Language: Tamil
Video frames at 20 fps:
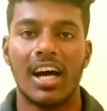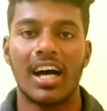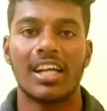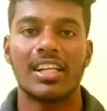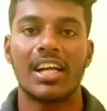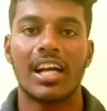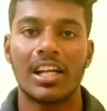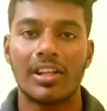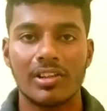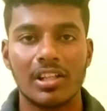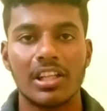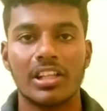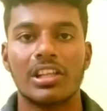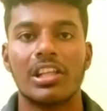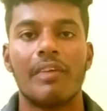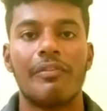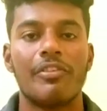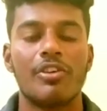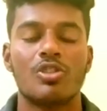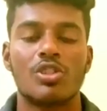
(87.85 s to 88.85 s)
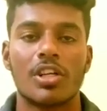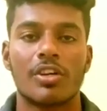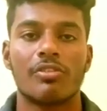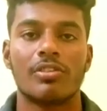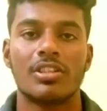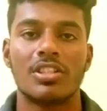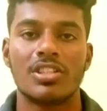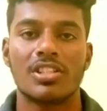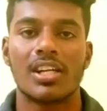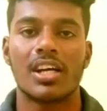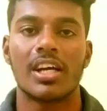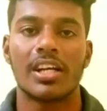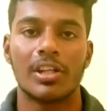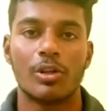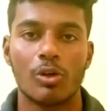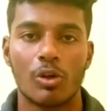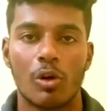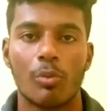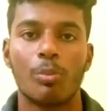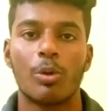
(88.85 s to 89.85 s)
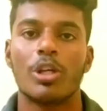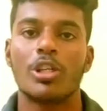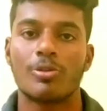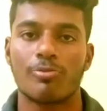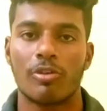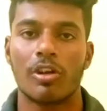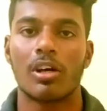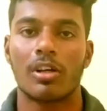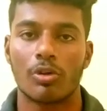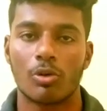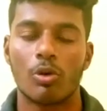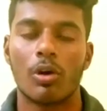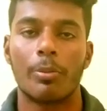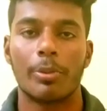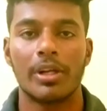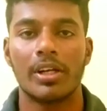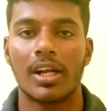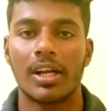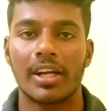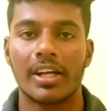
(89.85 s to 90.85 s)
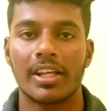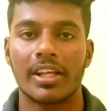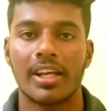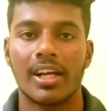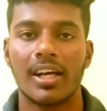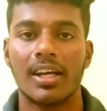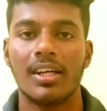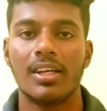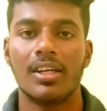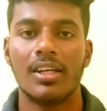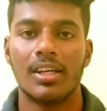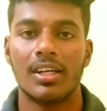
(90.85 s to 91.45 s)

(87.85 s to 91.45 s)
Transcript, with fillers: அதனால இருந்து இந்த ஃபீச்சர் வந்துச்சுன்னா இது ரொம்ப யூஸ்ஃபுல்லா இருக்கும் அப்படின்னு நான் நினைக்கிறேன்